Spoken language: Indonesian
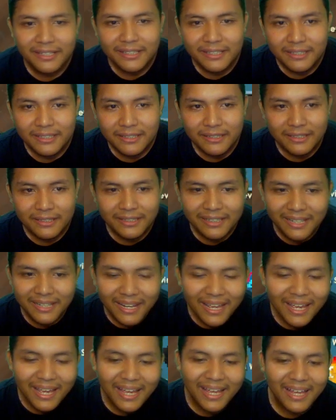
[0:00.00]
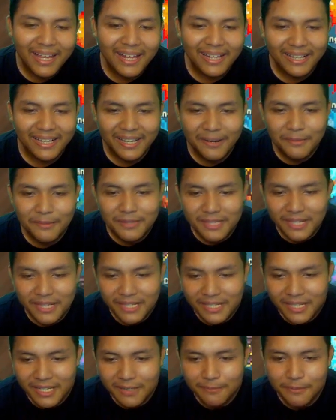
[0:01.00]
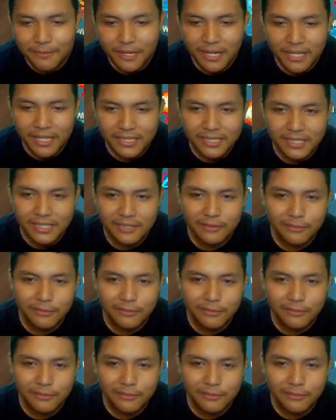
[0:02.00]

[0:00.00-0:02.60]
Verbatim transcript: Nah, kalian bisa lihat berhasil.